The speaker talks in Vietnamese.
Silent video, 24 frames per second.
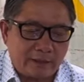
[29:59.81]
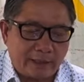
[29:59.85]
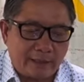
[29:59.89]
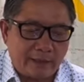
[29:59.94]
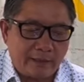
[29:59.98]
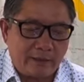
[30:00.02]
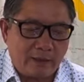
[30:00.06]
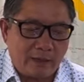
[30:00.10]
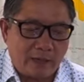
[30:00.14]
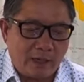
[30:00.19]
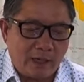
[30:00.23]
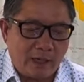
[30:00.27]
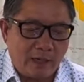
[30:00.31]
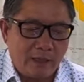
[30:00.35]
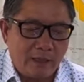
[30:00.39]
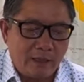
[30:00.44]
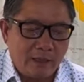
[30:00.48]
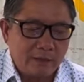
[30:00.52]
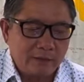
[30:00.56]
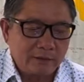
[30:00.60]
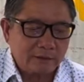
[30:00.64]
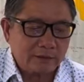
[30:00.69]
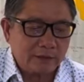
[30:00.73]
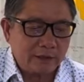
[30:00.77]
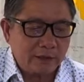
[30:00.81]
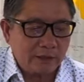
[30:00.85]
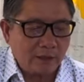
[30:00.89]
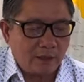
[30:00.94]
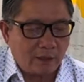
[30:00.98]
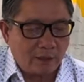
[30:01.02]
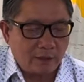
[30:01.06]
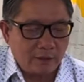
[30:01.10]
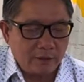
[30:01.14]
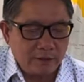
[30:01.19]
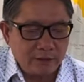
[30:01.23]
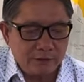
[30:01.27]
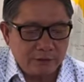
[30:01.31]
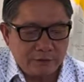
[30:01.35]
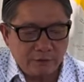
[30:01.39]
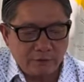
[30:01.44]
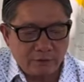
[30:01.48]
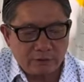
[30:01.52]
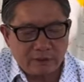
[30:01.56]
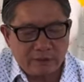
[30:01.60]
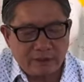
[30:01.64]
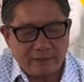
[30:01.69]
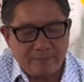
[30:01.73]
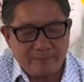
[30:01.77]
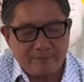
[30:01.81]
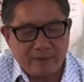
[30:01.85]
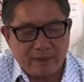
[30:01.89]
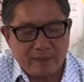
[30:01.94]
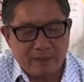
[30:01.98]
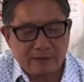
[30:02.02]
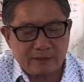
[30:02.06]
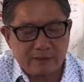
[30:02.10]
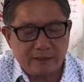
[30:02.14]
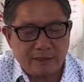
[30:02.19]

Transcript: thấy đó tự hỏi suốt kiếp nhân